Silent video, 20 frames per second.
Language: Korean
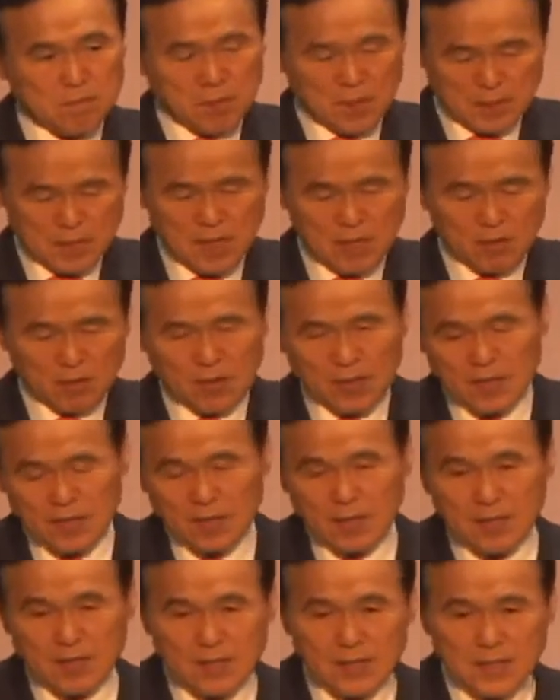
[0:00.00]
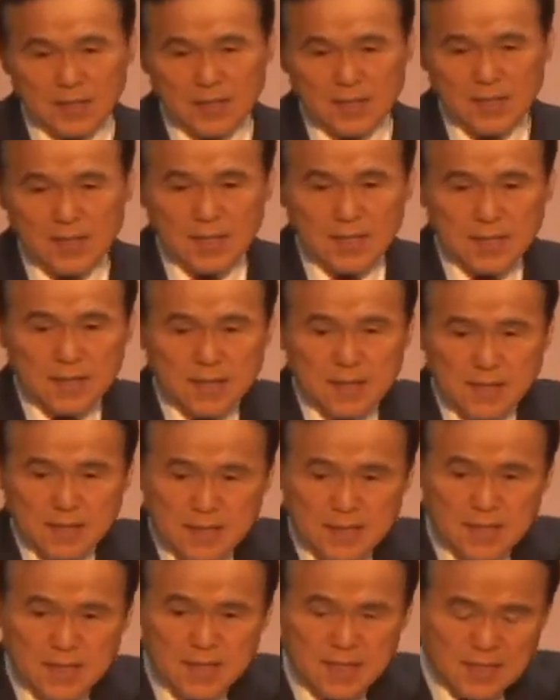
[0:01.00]
베델로 가라.
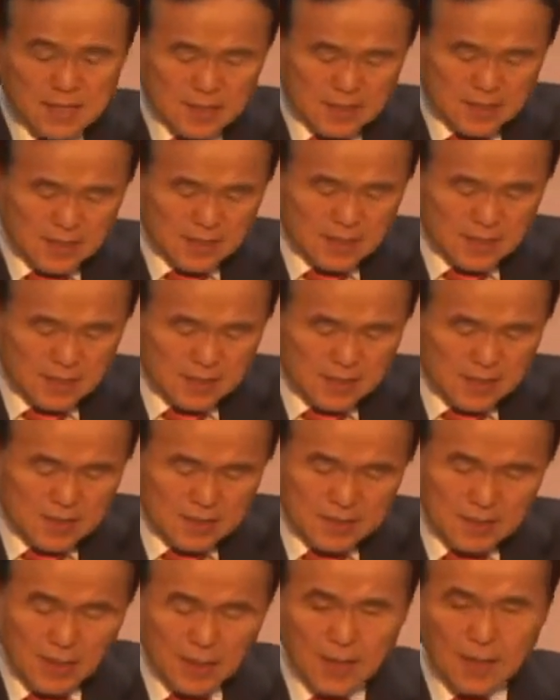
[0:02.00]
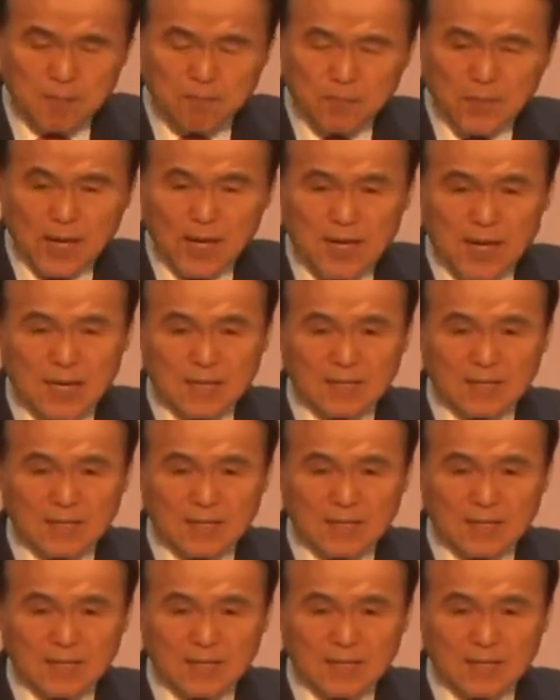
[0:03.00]
이 이 세겜 땅에